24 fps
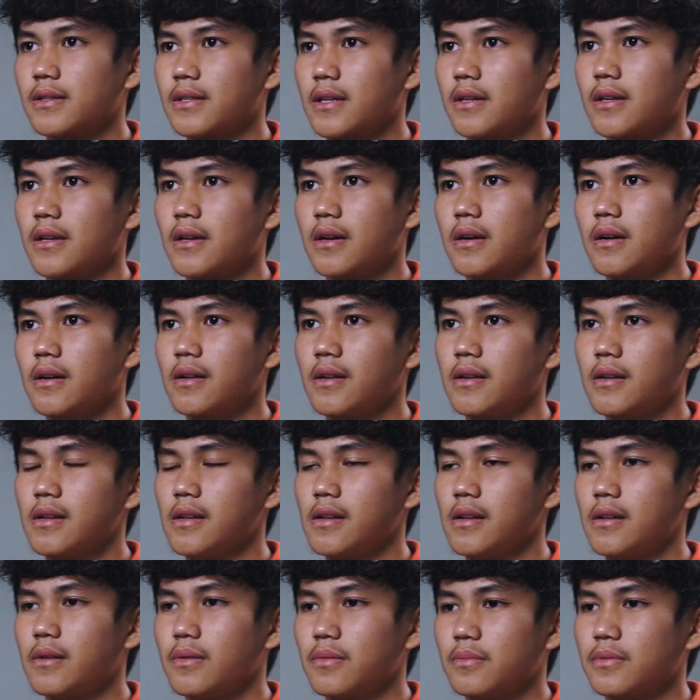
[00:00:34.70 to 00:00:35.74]
saya
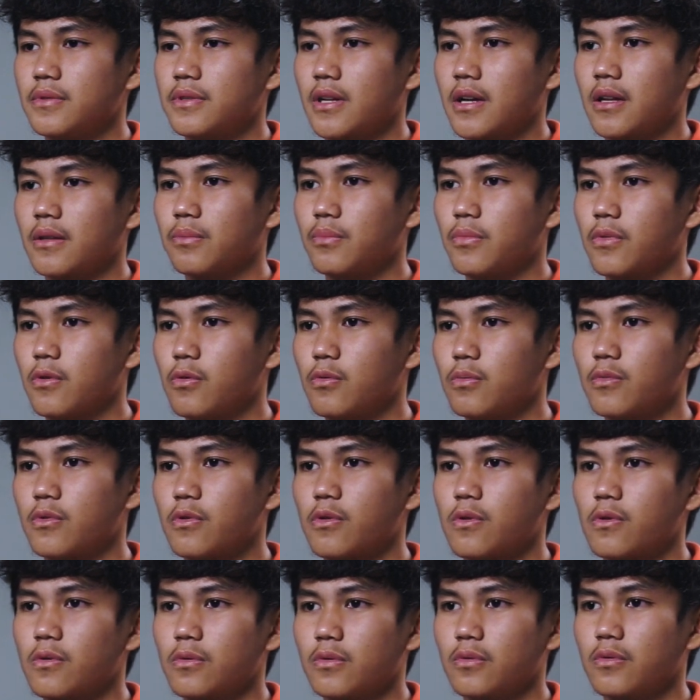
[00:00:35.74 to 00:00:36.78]
saat
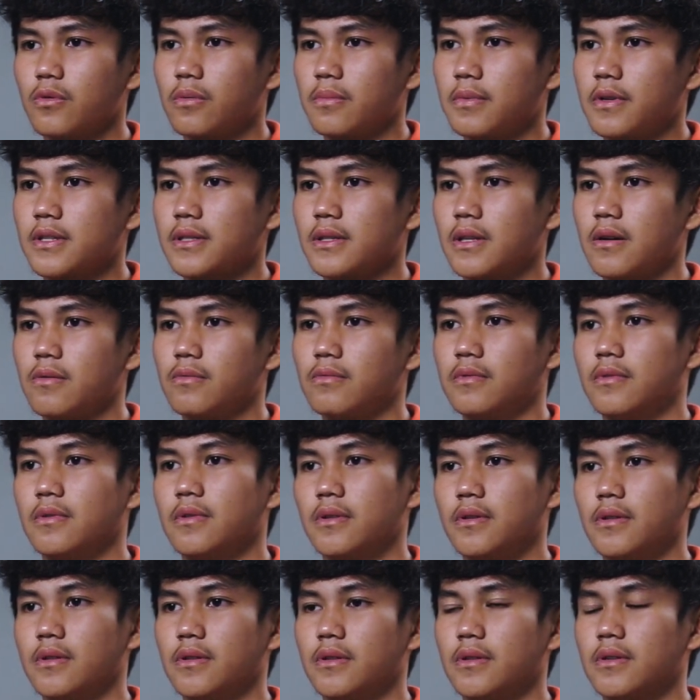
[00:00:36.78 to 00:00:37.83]
berumur 12 tahun,
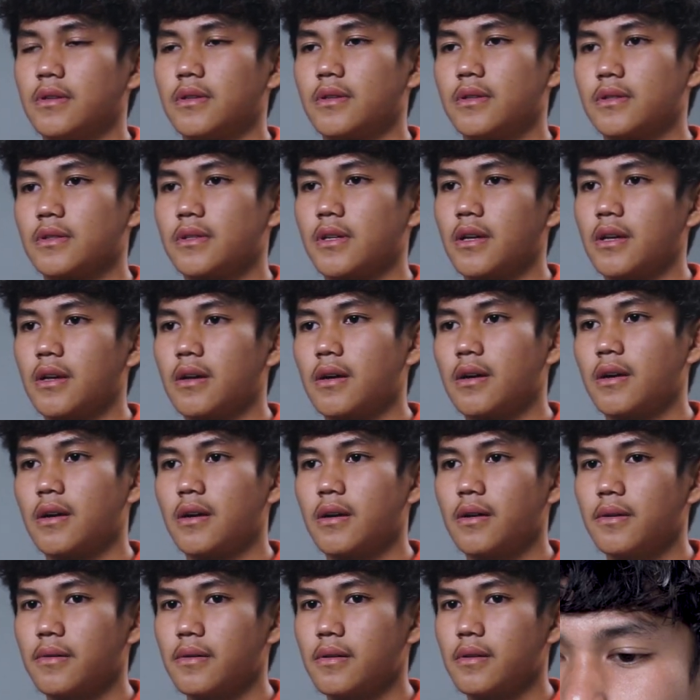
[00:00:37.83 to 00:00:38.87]
saya